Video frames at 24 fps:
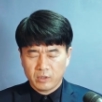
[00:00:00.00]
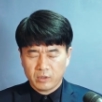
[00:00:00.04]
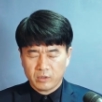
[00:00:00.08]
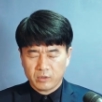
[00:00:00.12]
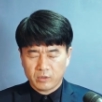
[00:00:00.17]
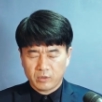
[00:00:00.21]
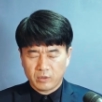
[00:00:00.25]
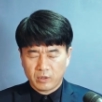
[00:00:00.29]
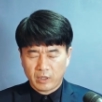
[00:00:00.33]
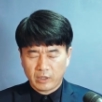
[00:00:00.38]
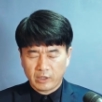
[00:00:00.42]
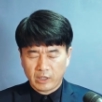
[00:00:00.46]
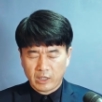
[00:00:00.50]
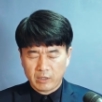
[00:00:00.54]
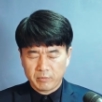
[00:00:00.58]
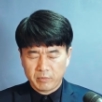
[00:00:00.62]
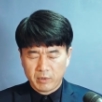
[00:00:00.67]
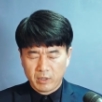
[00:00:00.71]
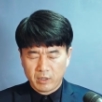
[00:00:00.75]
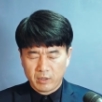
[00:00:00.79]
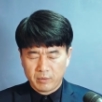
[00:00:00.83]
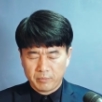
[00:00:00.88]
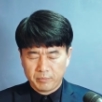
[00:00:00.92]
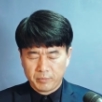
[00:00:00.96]
또
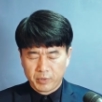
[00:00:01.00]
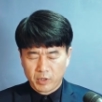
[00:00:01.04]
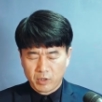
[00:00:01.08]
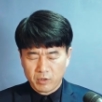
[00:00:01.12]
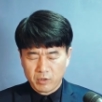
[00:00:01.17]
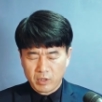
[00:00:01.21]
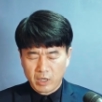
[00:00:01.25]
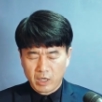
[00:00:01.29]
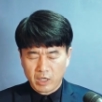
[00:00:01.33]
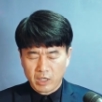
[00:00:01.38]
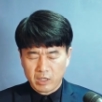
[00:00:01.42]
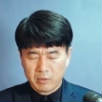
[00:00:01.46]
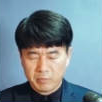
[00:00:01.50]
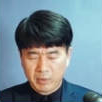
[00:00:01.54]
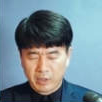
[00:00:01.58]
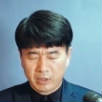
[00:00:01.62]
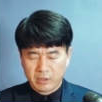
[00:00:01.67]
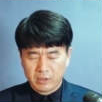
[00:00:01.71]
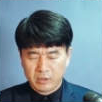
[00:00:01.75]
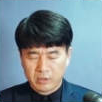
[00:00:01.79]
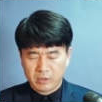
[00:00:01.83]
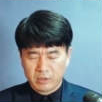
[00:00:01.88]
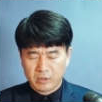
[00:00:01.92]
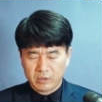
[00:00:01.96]
하나님의 평강이
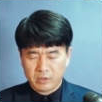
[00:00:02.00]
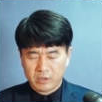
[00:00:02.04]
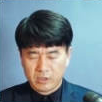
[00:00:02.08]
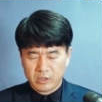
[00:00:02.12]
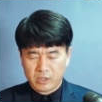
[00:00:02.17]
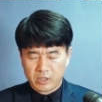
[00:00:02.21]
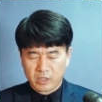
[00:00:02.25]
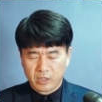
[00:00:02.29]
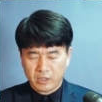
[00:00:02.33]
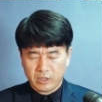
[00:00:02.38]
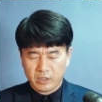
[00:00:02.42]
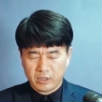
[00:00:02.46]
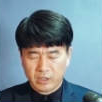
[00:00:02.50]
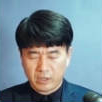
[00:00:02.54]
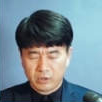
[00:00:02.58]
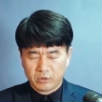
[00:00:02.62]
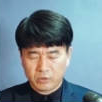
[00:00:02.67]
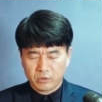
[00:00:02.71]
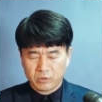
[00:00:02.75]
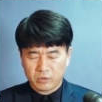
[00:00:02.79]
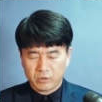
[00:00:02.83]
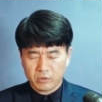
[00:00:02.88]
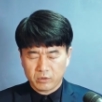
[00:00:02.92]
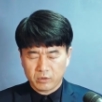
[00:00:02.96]
임하는 이 시간이
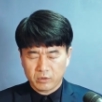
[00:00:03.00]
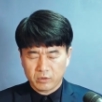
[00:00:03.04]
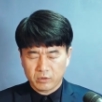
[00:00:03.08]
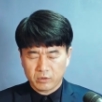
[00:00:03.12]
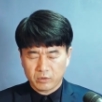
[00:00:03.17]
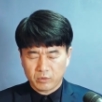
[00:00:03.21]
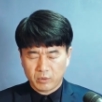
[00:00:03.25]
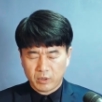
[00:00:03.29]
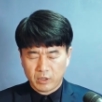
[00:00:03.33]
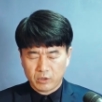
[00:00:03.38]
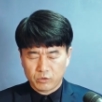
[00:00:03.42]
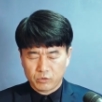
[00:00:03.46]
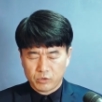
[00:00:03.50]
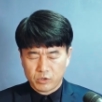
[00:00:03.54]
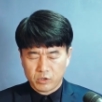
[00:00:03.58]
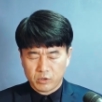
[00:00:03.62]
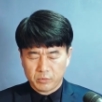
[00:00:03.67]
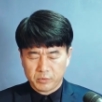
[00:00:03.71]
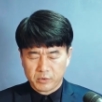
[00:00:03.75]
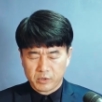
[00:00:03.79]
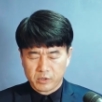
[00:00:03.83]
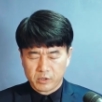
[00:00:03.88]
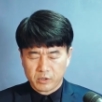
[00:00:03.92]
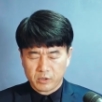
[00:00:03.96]
되도록
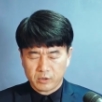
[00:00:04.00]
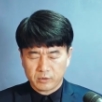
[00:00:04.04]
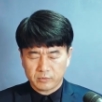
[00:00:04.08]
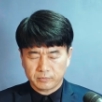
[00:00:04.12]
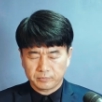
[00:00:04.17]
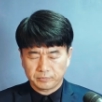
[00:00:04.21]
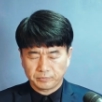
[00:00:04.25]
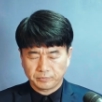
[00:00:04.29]
도와주시옵소서.